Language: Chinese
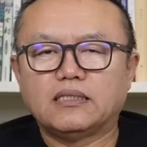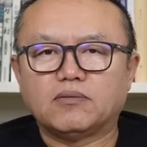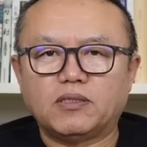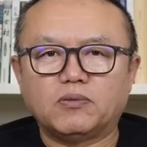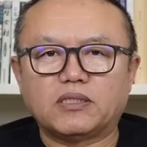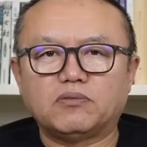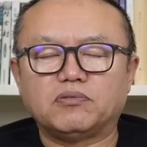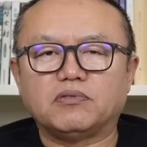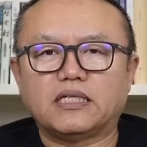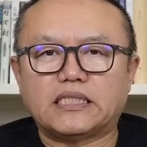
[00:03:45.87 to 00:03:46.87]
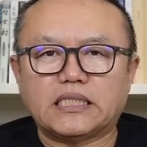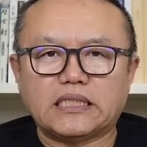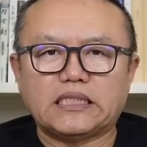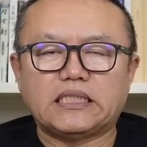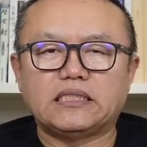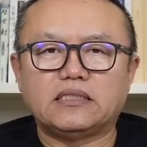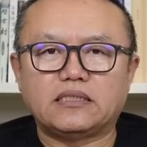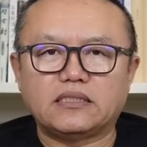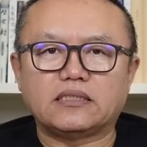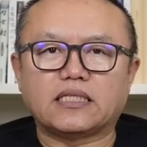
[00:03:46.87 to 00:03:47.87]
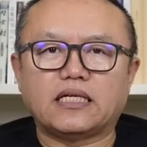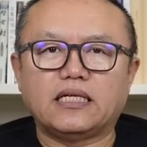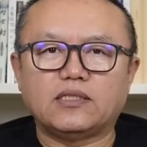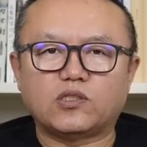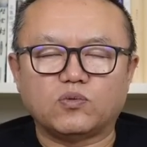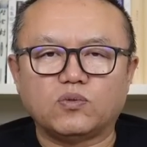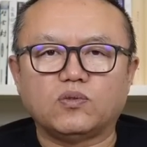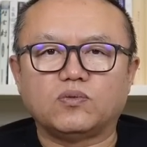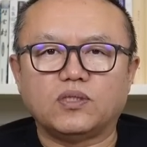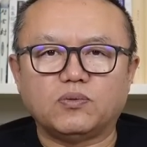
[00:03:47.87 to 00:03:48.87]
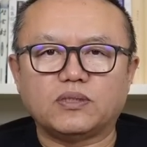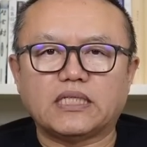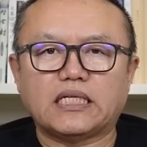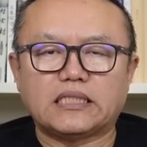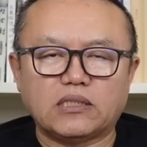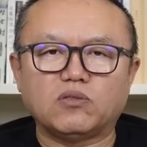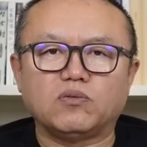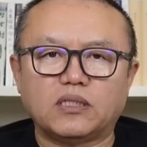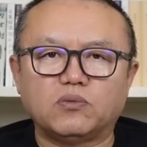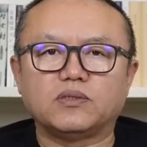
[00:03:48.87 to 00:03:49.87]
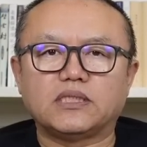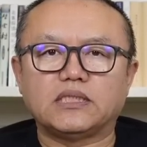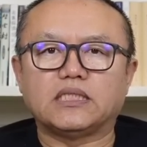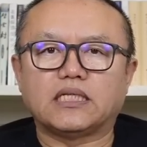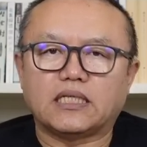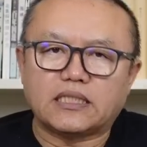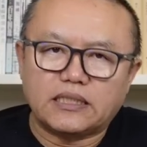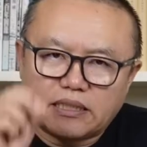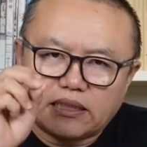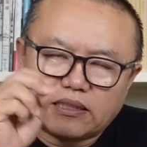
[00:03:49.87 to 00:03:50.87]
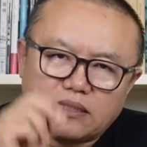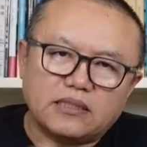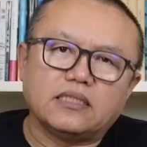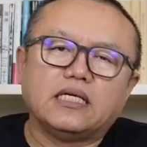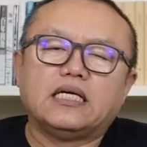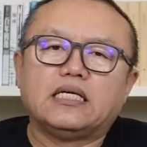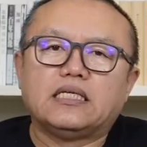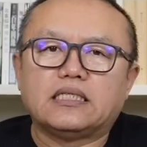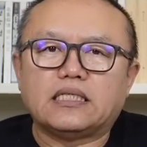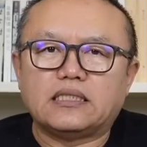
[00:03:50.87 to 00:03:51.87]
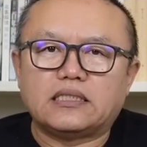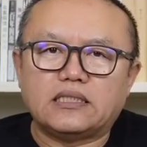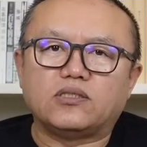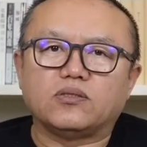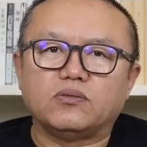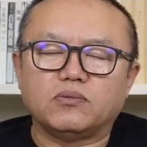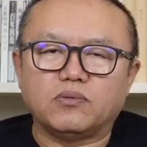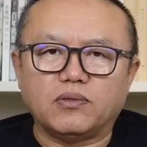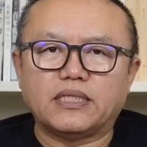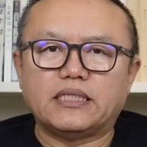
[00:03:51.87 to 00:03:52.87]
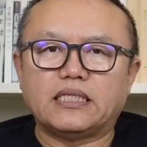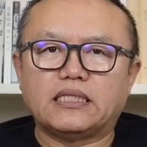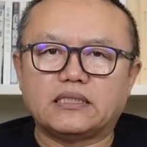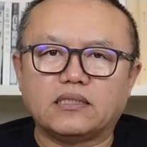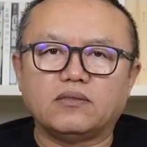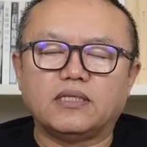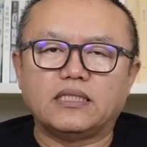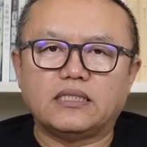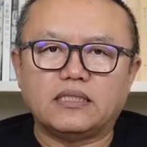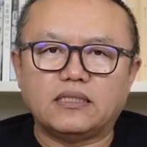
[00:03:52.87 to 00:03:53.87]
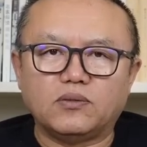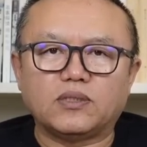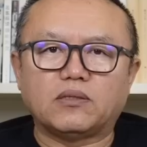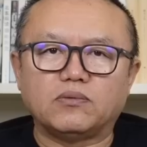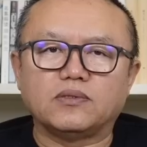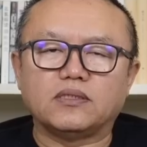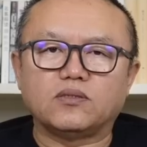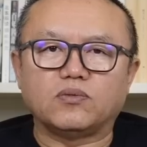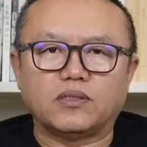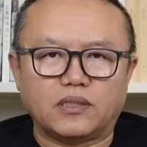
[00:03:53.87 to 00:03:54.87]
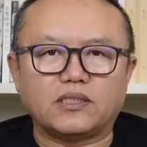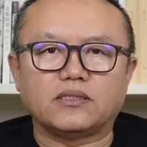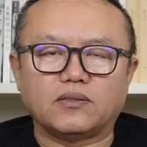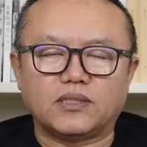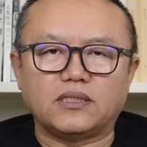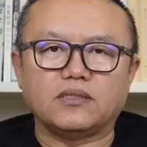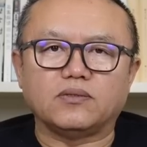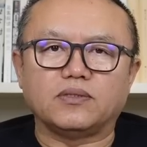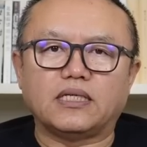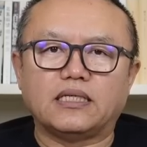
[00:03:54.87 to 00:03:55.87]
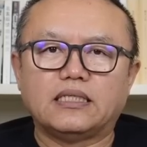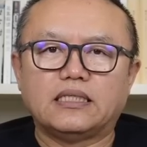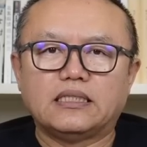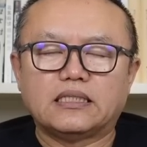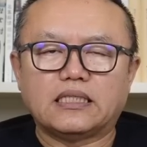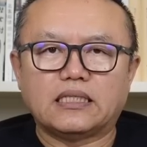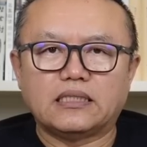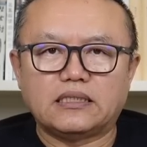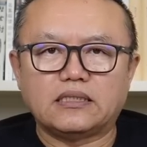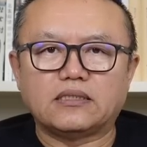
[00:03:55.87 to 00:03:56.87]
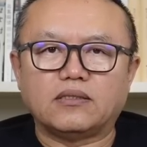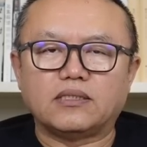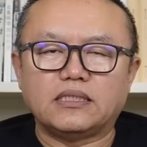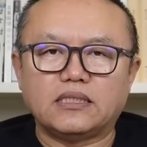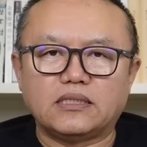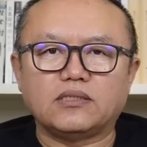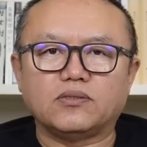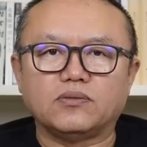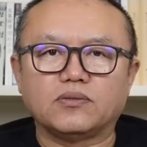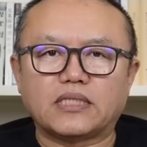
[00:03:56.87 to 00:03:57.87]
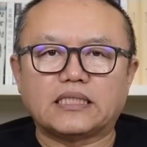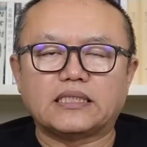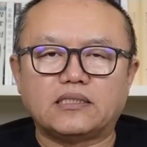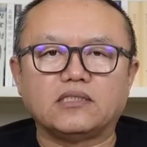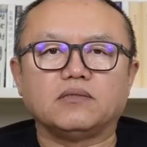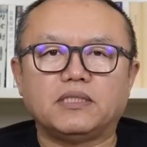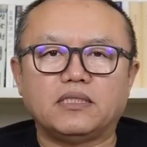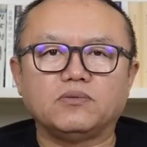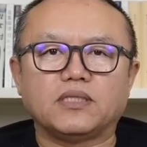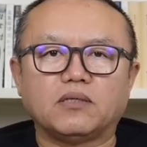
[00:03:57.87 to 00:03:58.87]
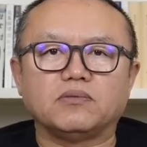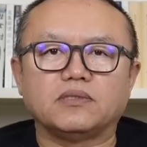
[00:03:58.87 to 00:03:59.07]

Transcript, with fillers: 美国政府啊，正式制裁中共六家相关公司啊，跟这次啊气球有关的相关的六家公司，主要是制造气球的啊，和制造这些气球搭载设备的六家公